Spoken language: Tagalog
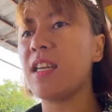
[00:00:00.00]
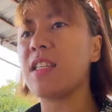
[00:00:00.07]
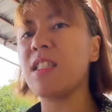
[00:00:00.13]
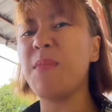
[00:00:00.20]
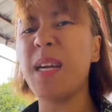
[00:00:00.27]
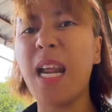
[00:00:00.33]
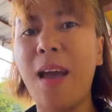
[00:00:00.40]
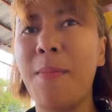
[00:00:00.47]
kasi
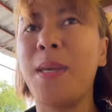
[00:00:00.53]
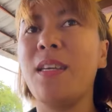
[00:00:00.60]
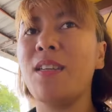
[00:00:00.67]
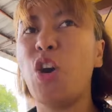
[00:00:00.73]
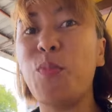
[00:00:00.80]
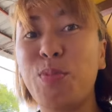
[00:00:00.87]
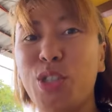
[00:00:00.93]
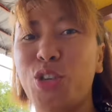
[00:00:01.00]

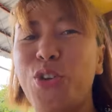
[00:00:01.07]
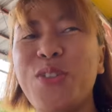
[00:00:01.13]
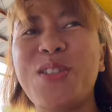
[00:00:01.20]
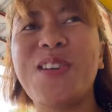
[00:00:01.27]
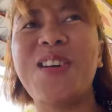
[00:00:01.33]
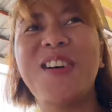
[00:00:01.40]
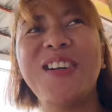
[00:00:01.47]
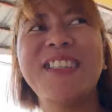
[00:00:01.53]
maraming options.
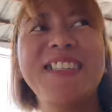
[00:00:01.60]
Oh.